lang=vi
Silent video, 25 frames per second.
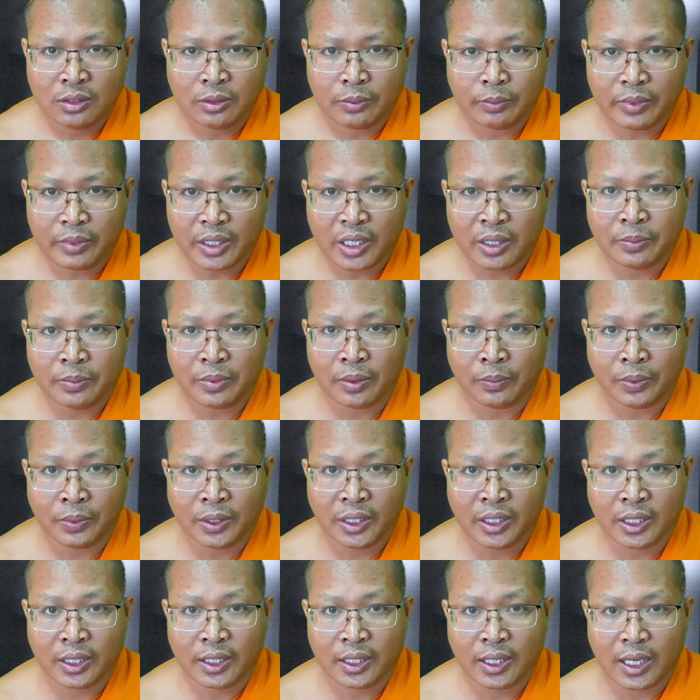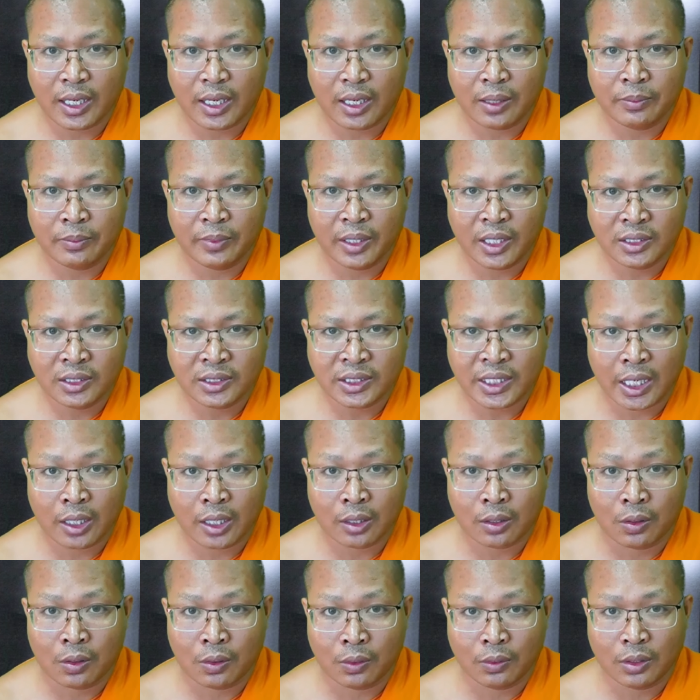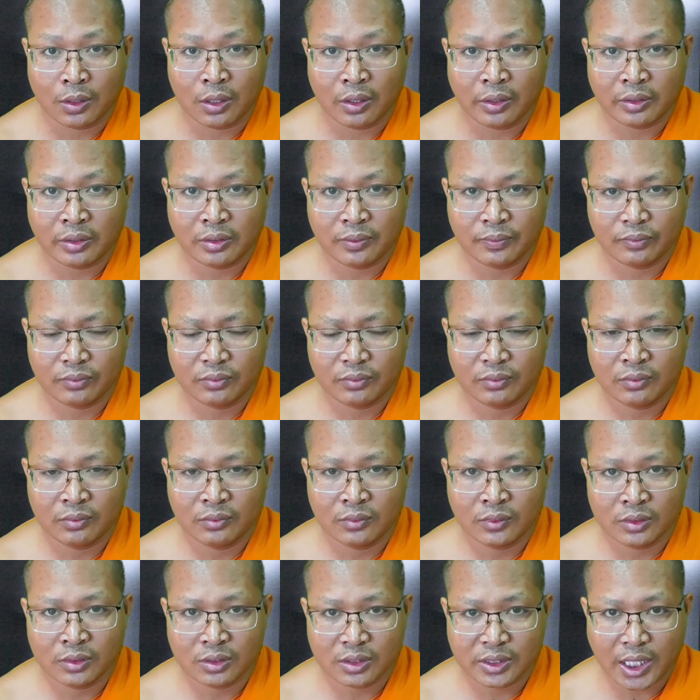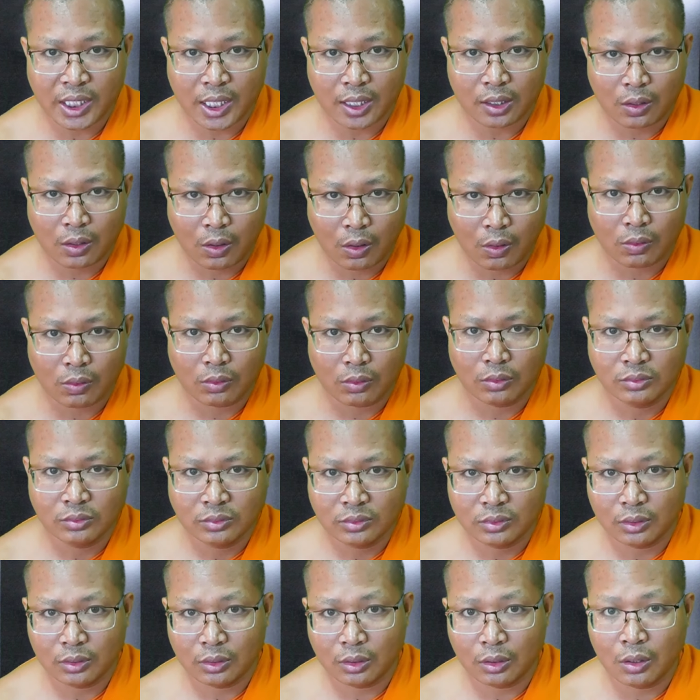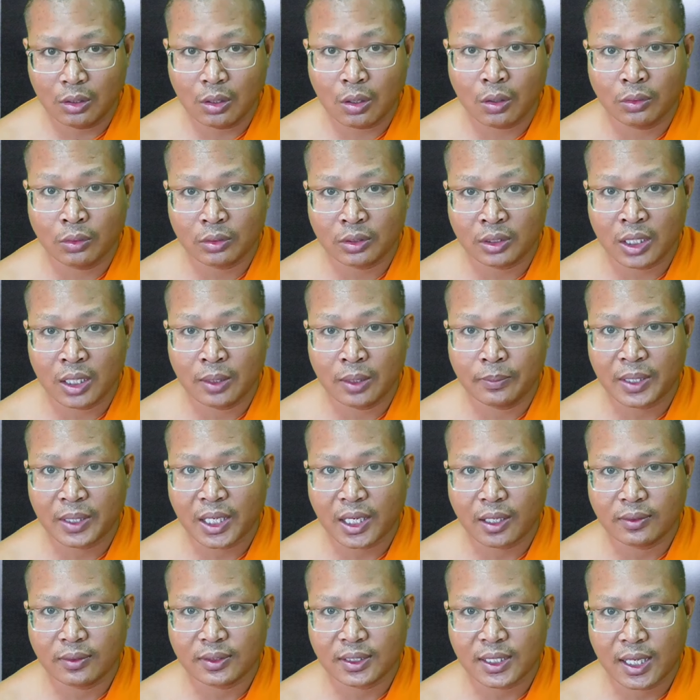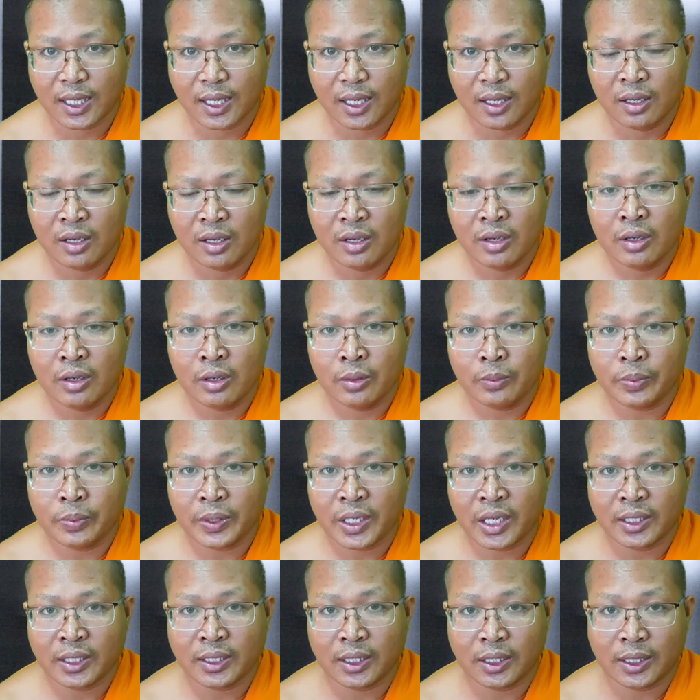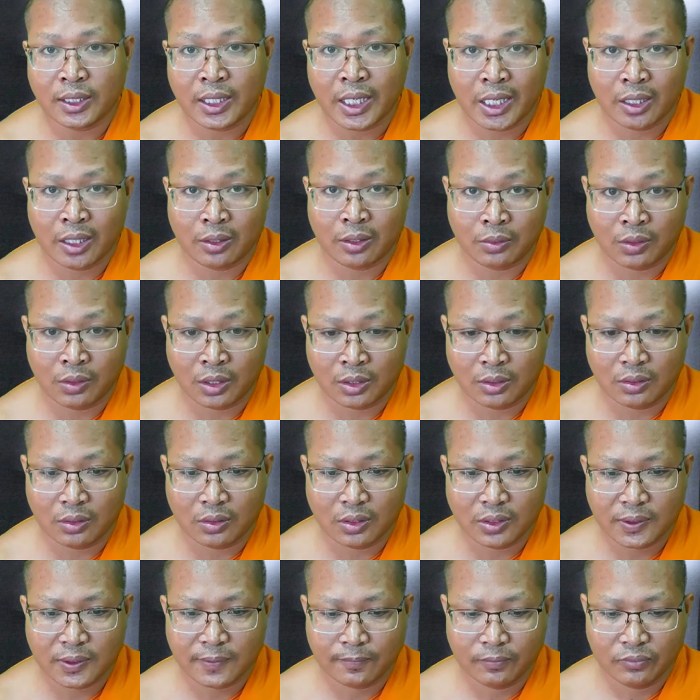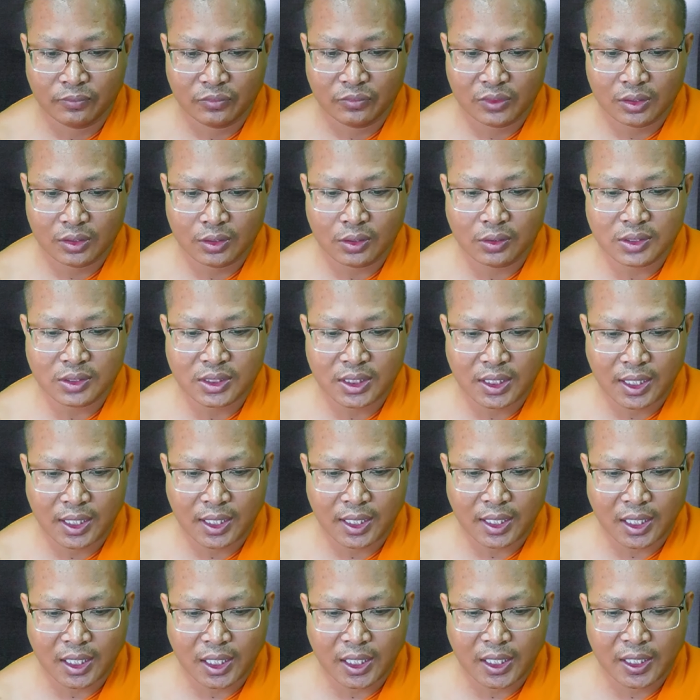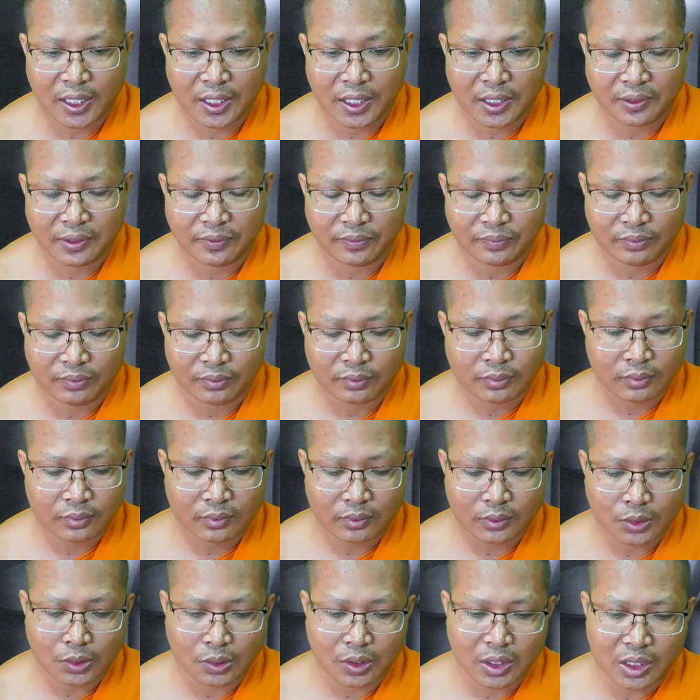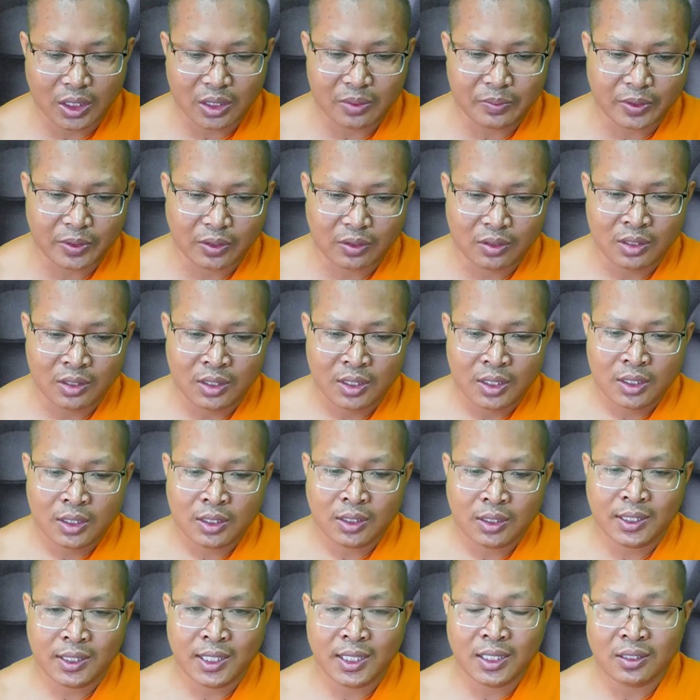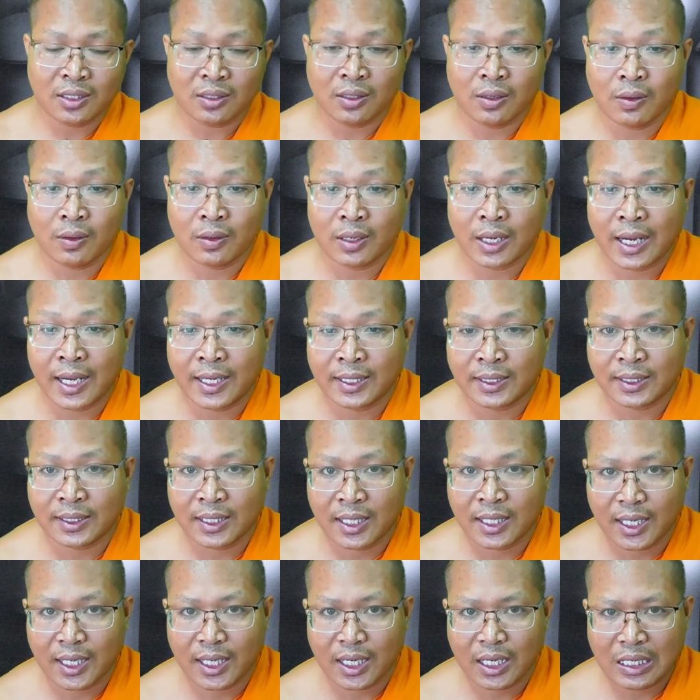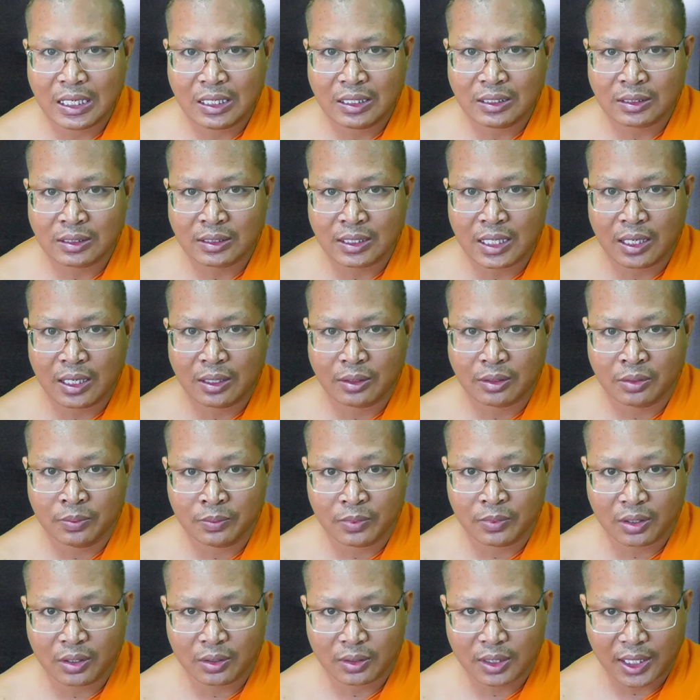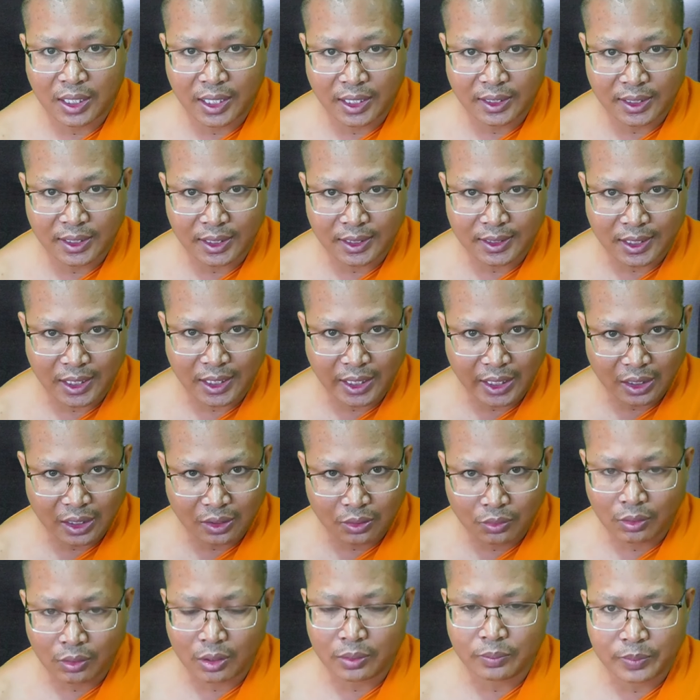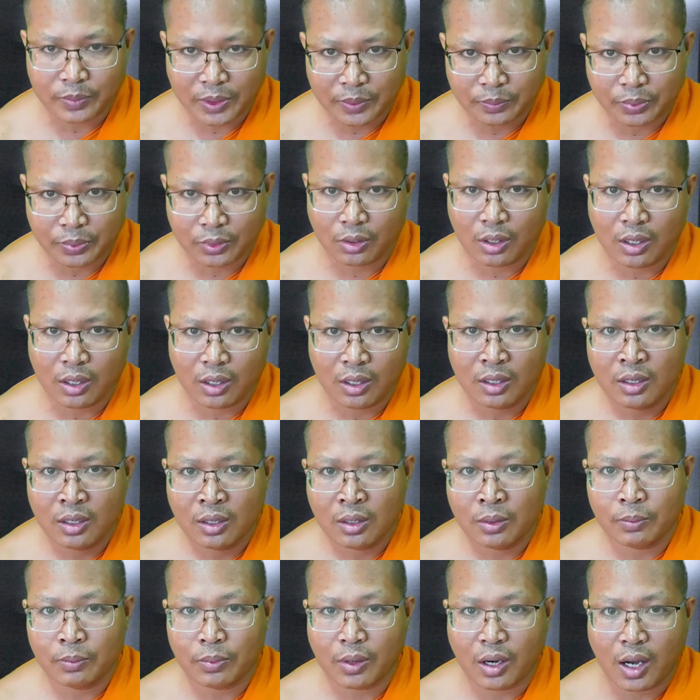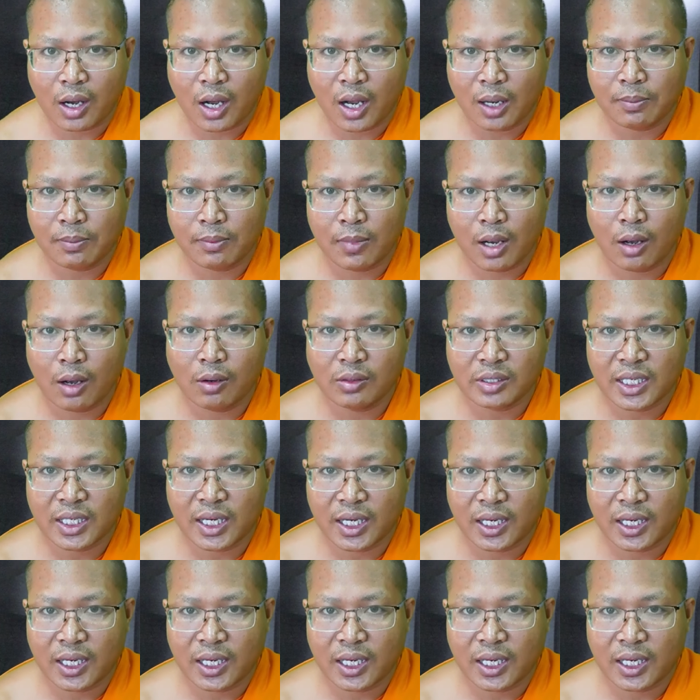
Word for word: miền bập hiện đại miền chạ khổ đời chạ khổ lục tợp hào thá pre tật hạ quật đối chả anh tuần ấy phố nâng không ạt thá đại chmô thá tật hạ quật bị pro bỏ ong máu